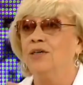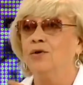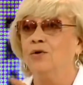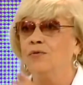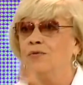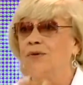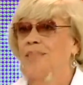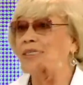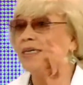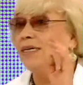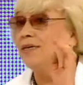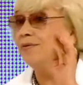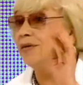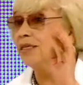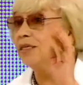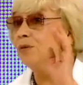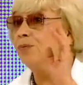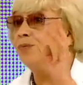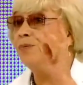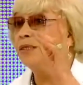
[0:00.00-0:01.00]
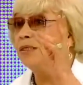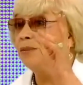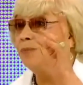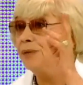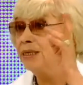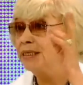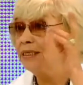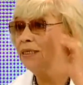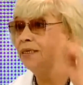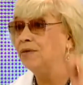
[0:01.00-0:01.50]
увидели в этом
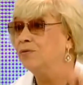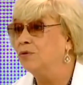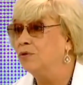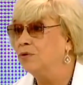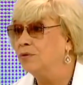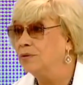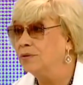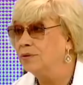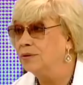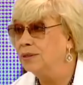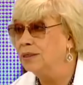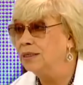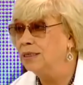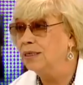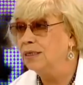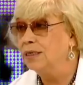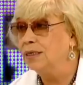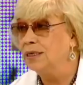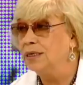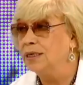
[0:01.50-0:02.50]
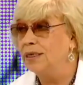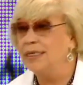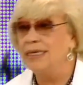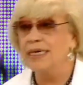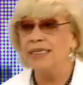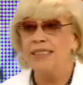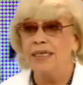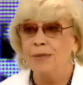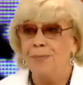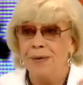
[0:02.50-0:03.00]
перспективу.
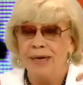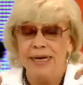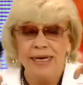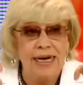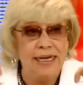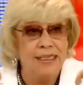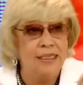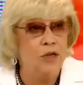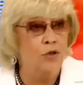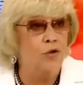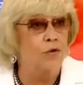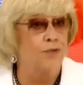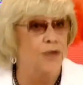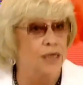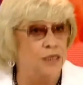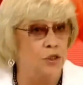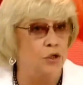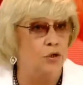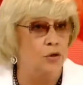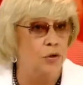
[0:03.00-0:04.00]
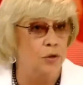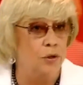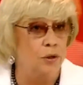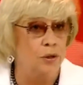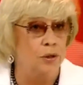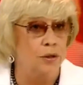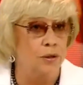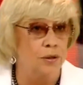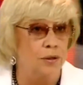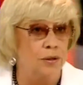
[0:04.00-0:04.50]
Если принять эту версию,
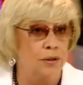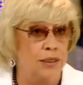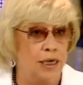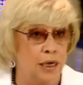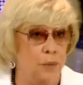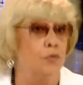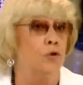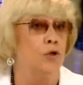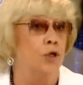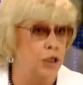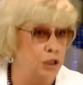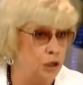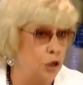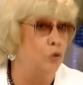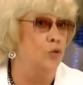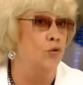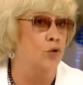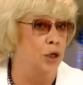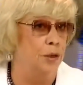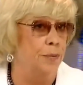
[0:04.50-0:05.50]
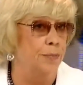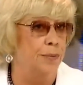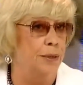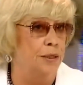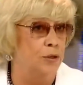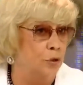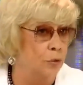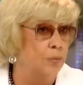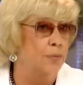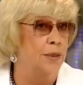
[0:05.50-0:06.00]
так будет и с Лютером
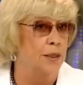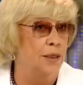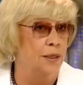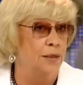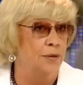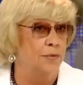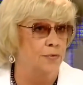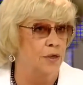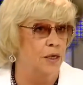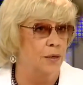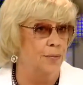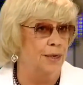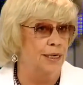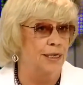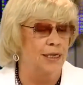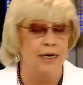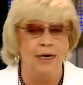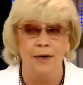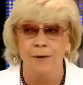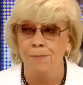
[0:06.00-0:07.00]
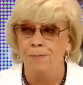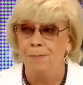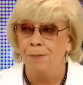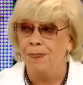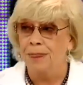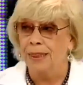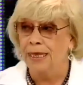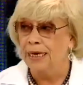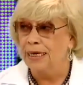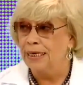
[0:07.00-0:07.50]
потом в Германии,
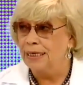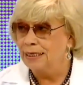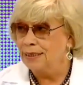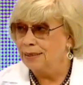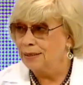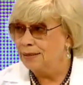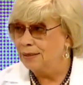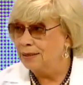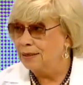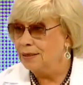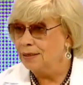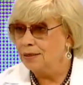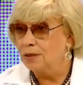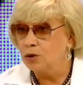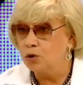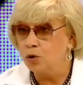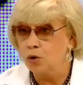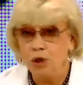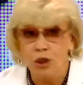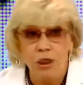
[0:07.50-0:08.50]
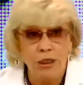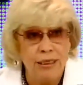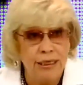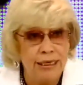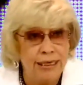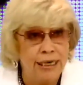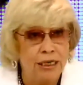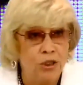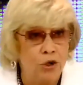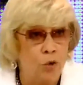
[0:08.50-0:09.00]
то очень
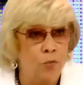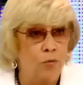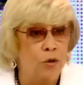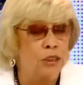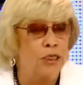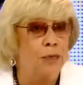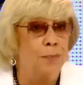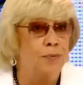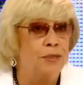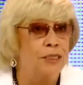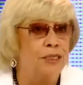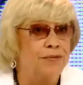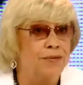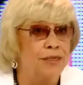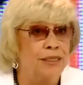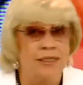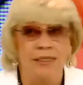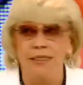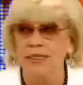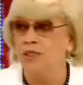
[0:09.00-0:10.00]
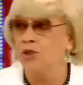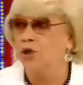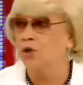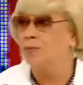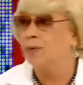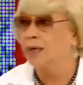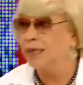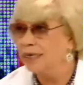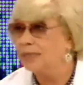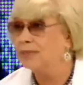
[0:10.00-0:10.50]
хорошо можно поживиться за счет
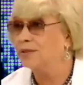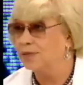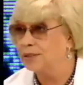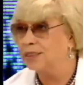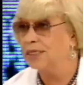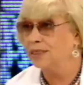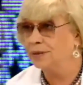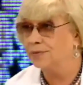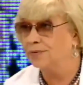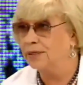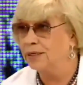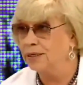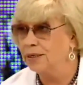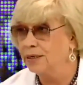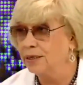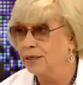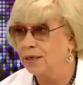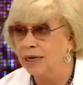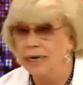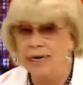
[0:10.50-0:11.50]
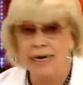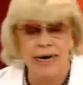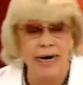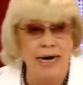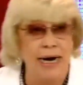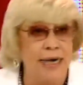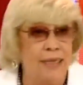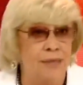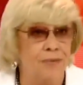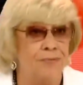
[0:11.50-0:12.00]
богатства церкви.
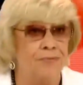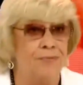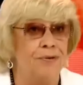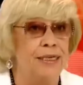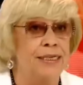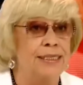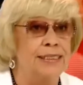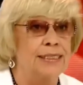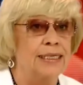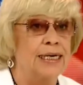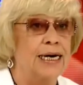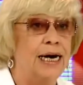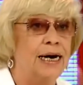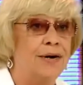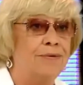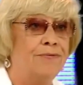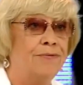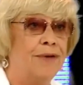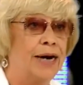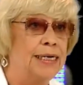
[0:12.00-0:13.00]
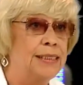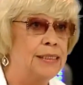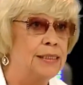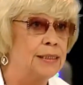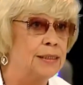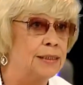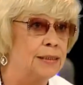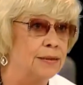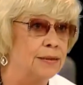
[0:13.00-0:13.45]
Конфисковать.